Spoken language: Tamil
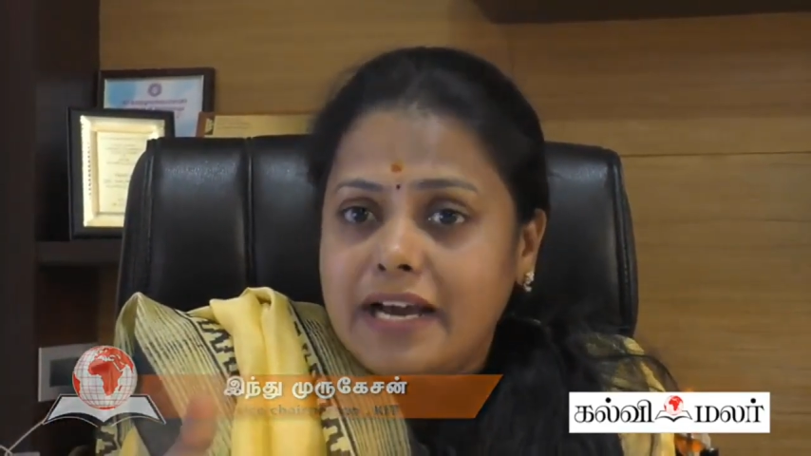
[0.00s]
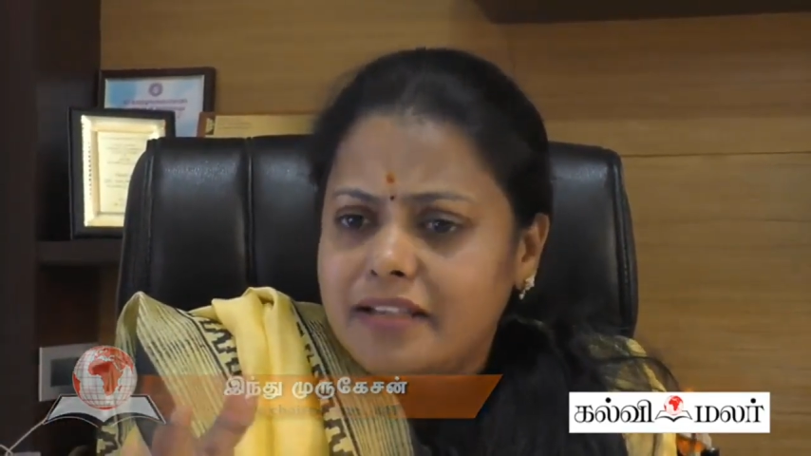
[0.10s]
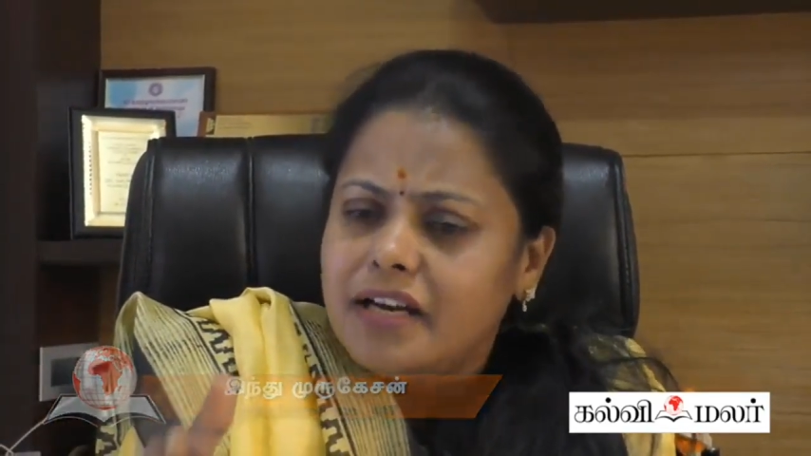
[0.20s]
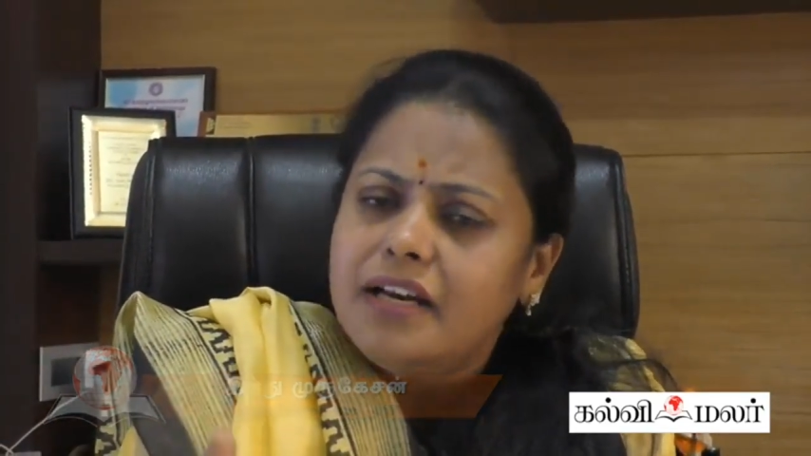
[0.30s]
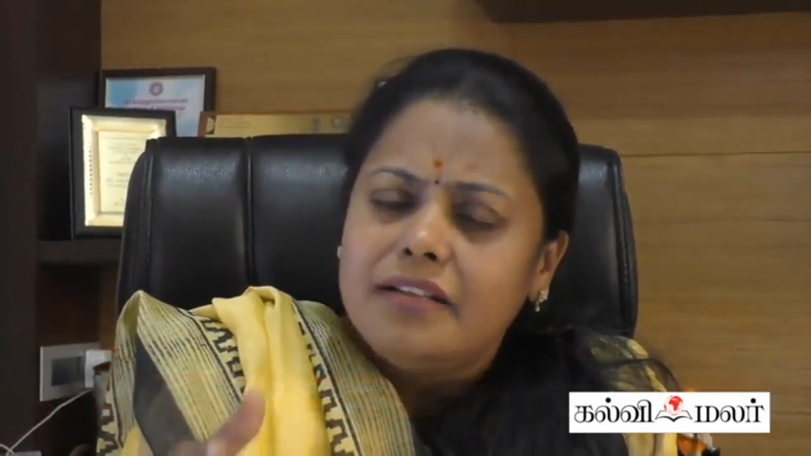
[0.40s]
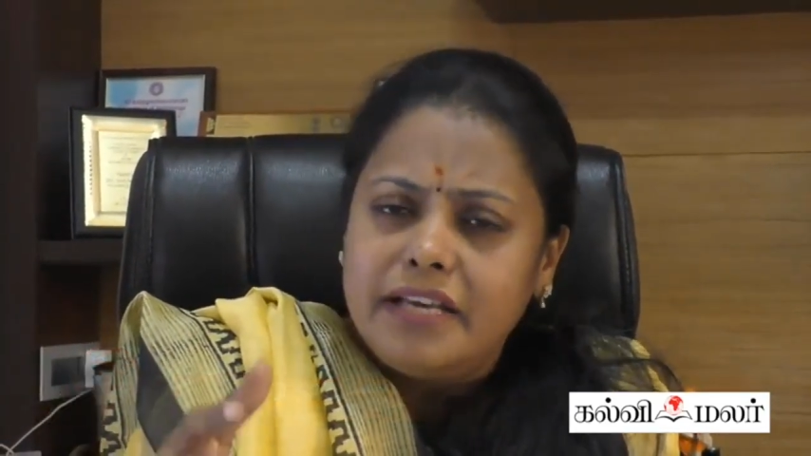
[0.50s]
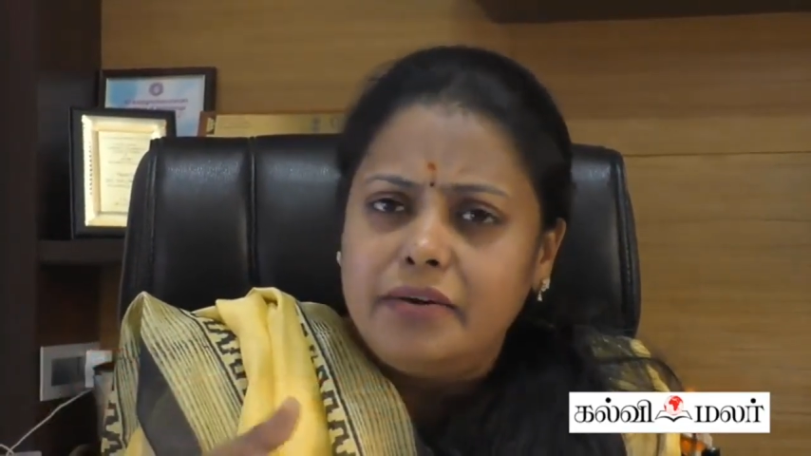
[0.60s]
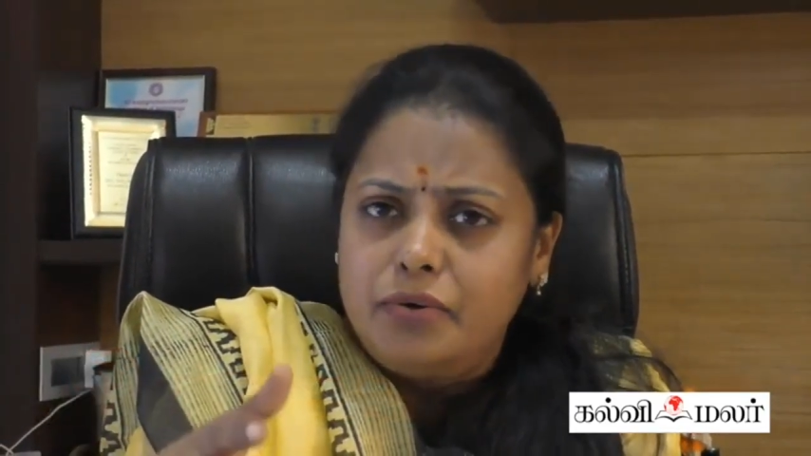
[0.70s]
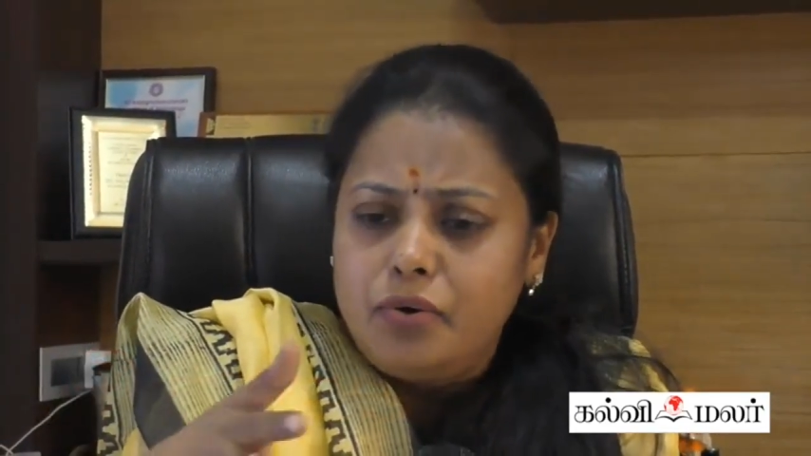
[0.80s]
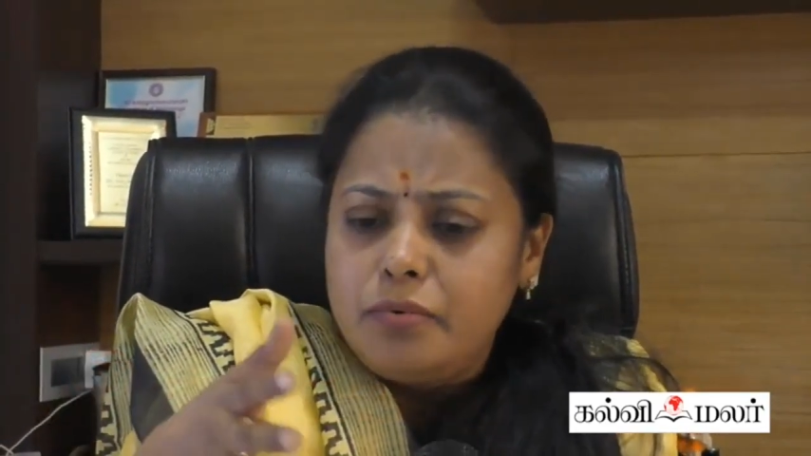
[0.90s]
அதனால தே
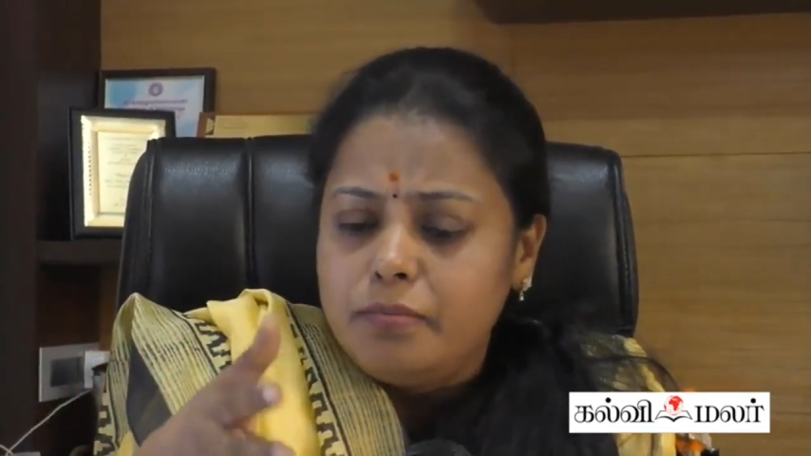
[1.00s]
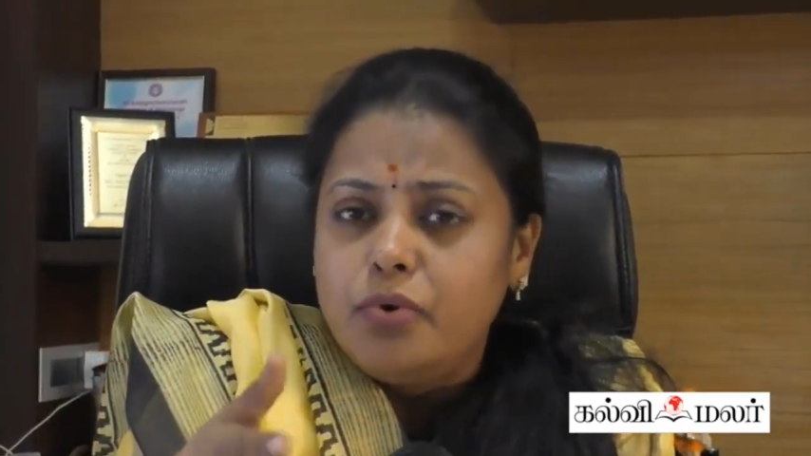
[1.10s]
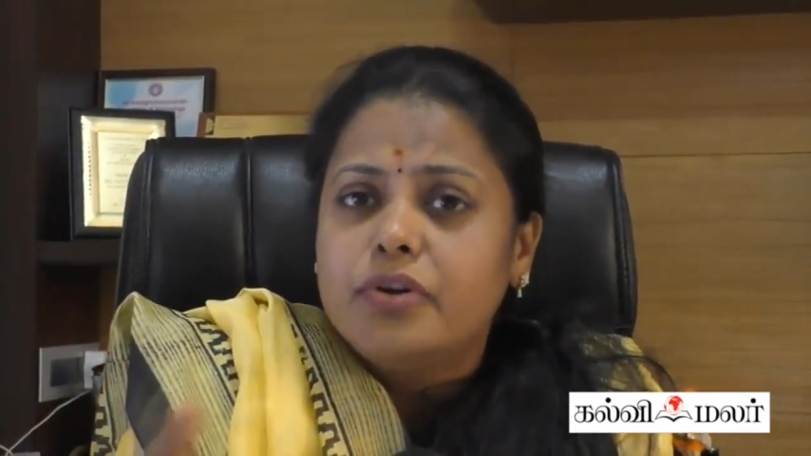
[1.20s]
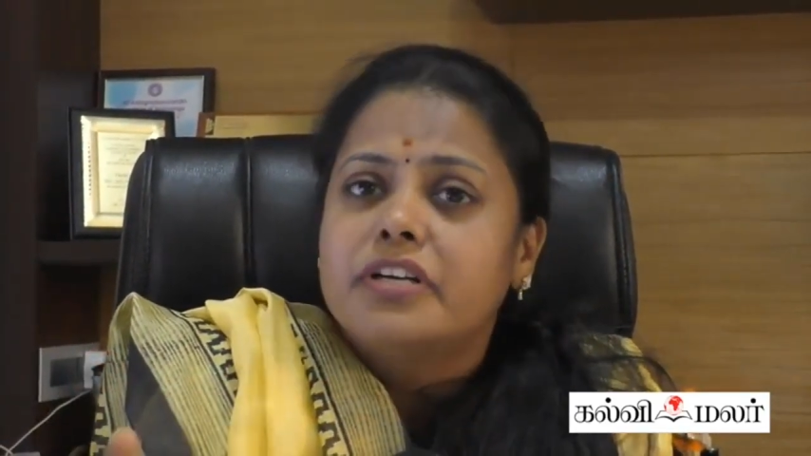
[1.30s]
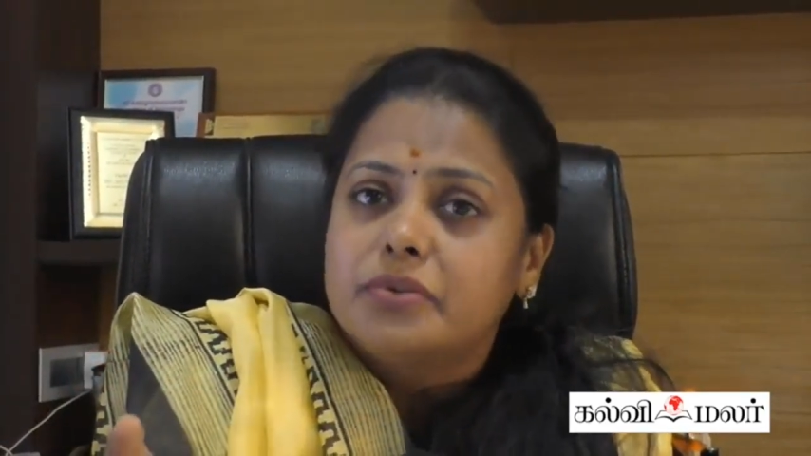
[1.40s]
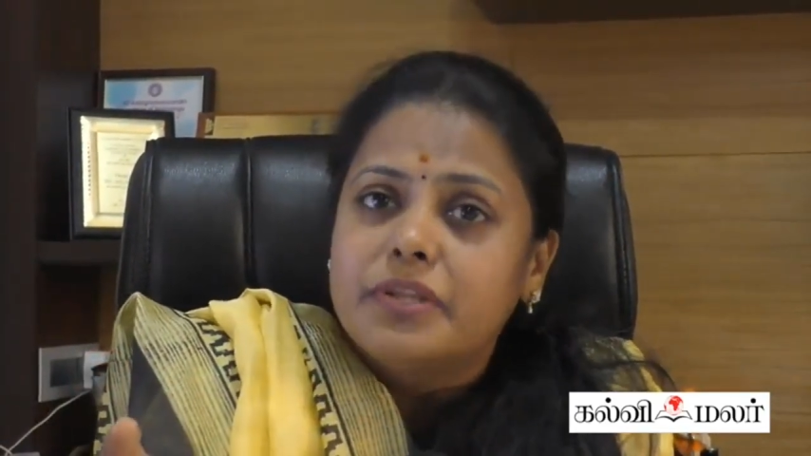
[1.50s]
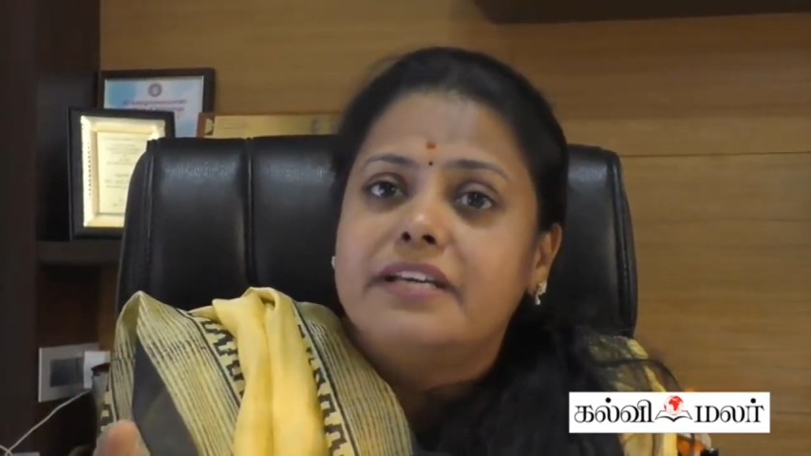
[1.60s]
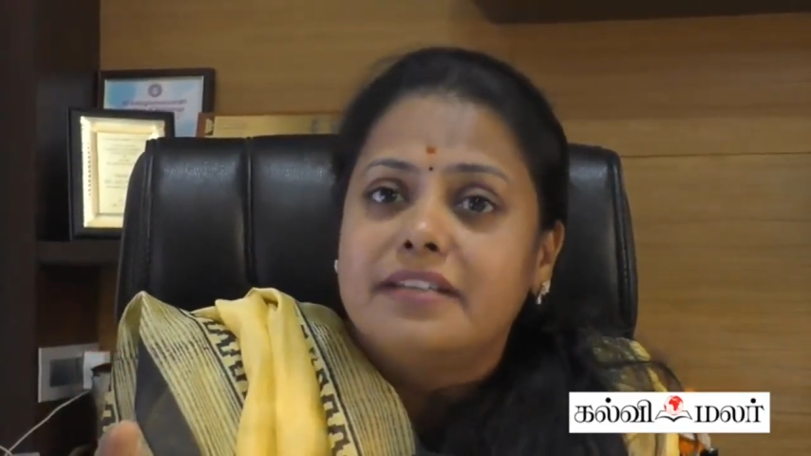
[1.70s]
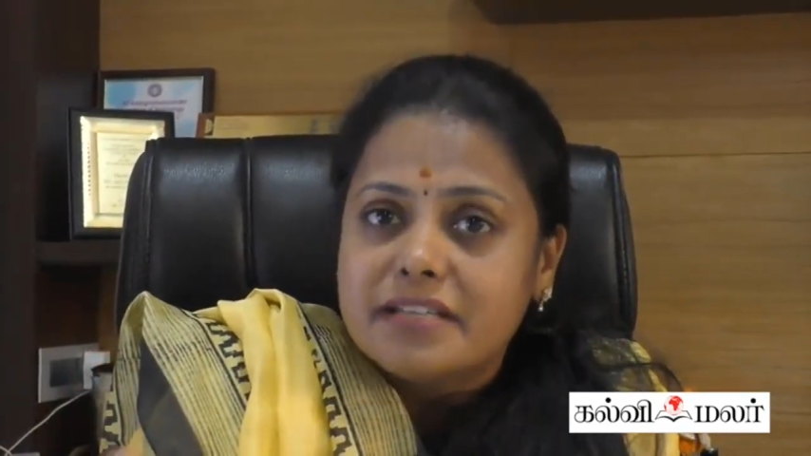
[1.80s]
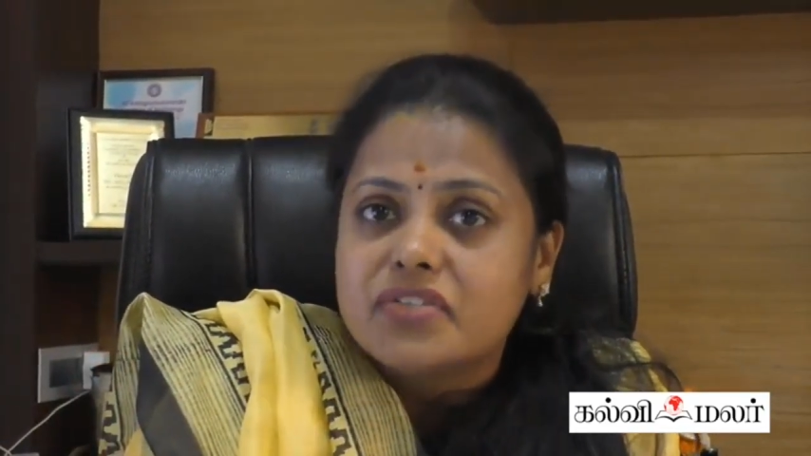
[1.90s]
கோ மோர் இன் டு
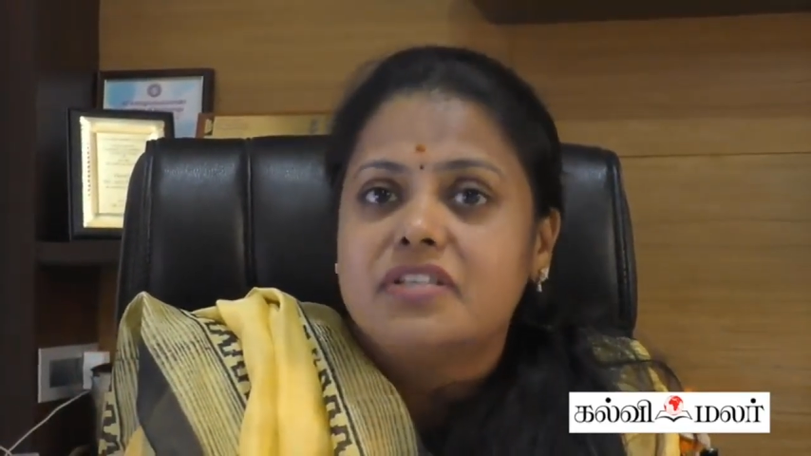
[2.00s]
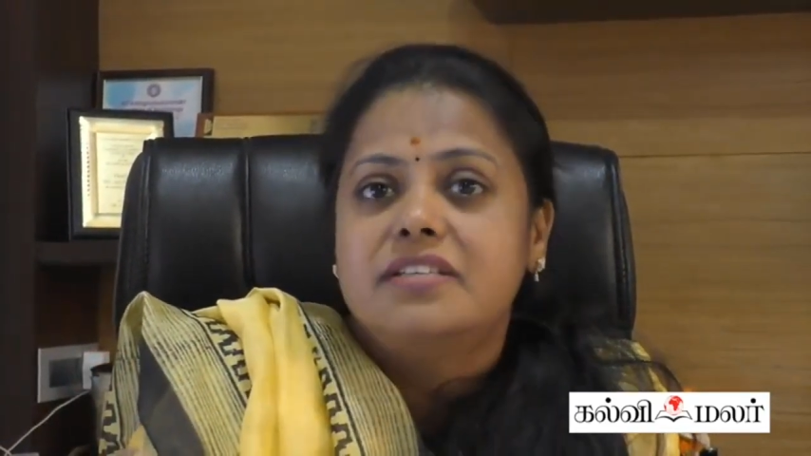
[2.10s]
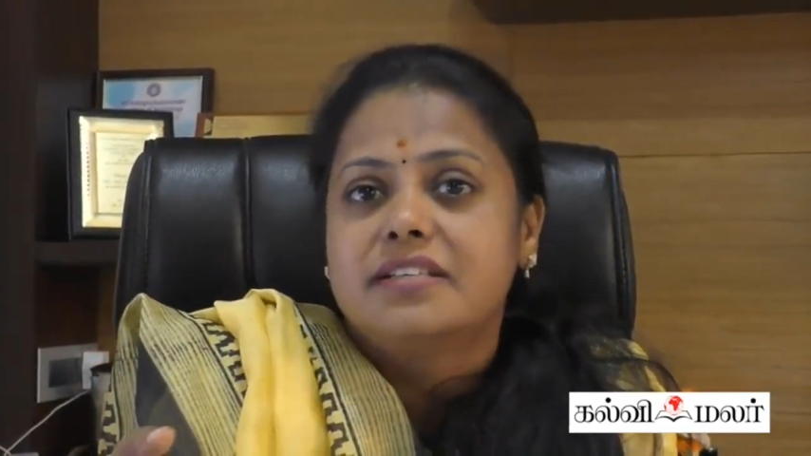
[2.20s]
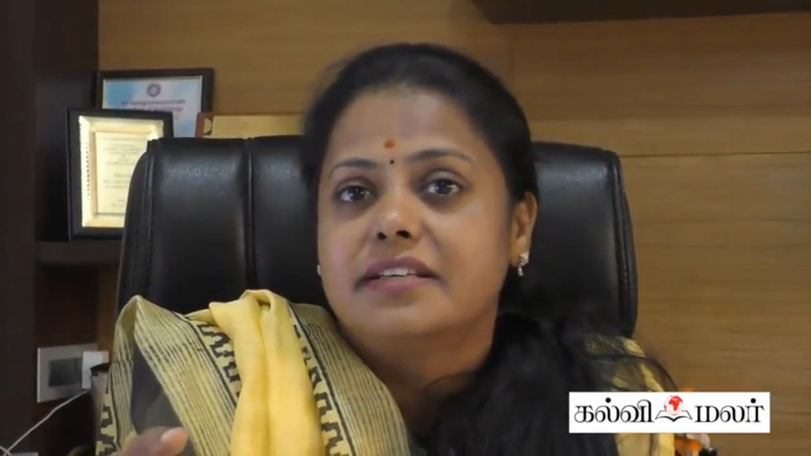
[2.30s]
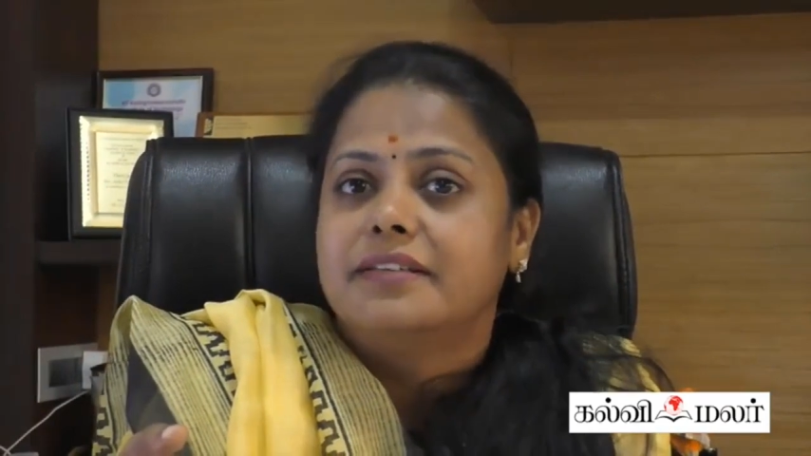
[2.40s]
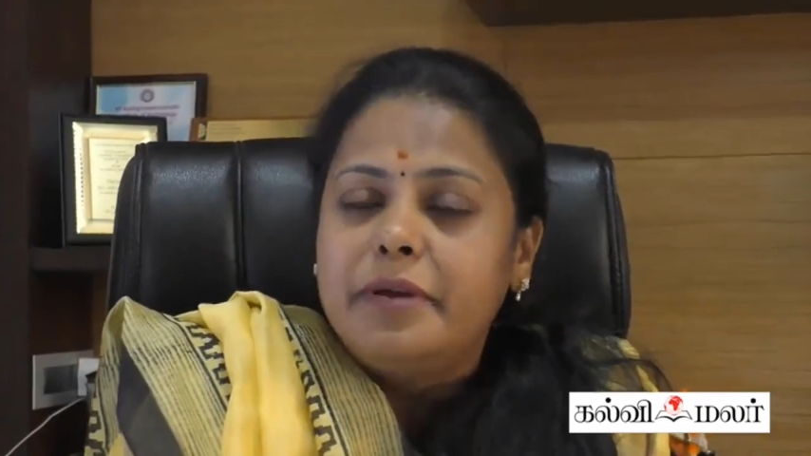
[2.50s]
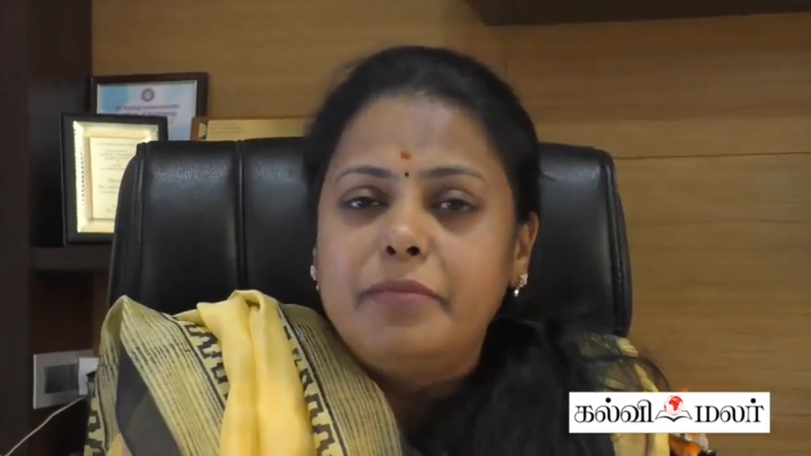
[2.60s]
த இண்டஸ்ட்ரீஸுங்க